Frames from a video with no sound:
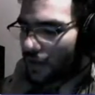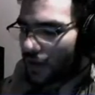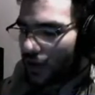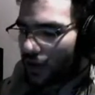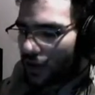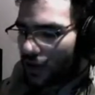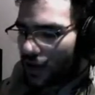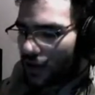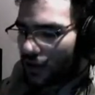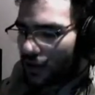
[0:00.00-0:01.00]
quedo con
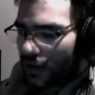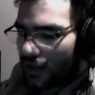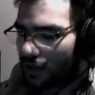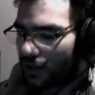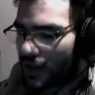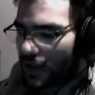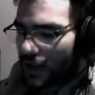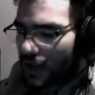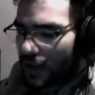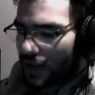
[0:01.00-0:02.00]
esto. Miren, más
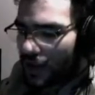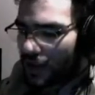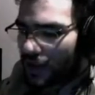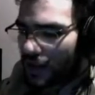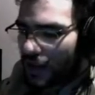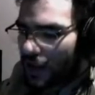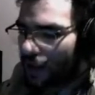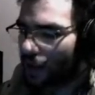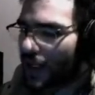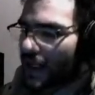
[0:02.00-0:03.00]
ingredientes.
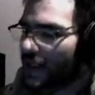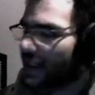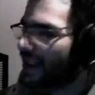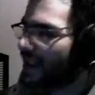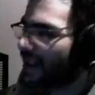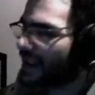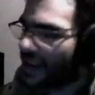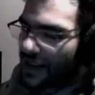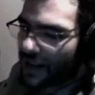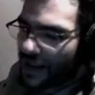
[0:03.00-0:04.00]
Nunca se
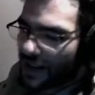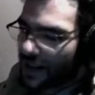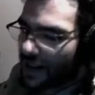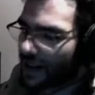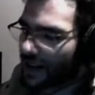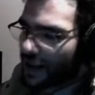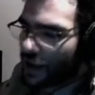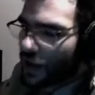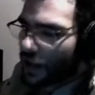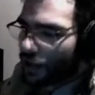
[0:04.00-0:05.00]
dejen...
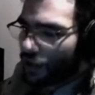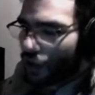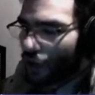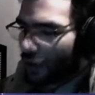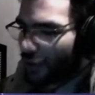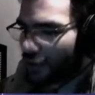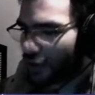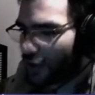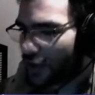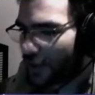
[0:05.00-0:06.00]
Recojan todo el
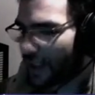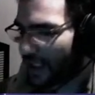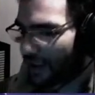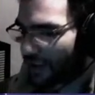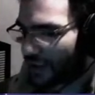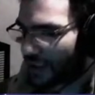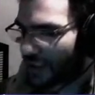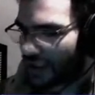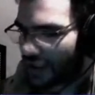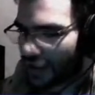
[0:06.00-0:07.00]
mundo. Si ven algo,
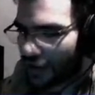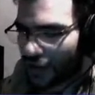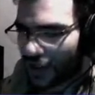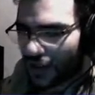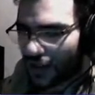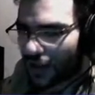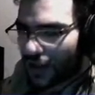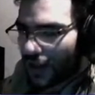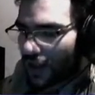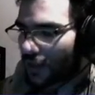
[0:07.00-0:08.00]
traten de recogerlo.
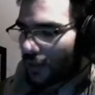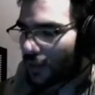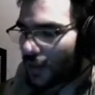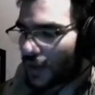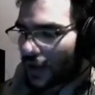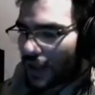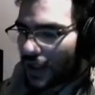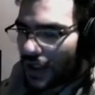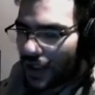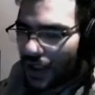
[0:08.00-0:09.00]

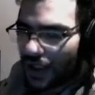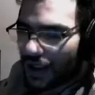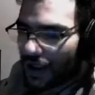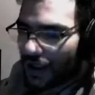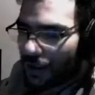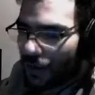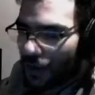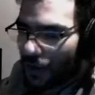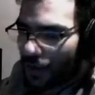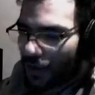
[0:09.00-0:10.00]
Porque es
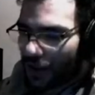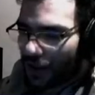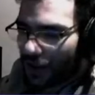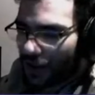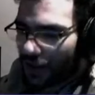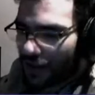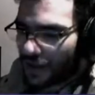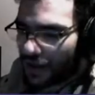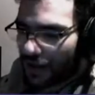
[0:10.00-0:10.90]
muy importante...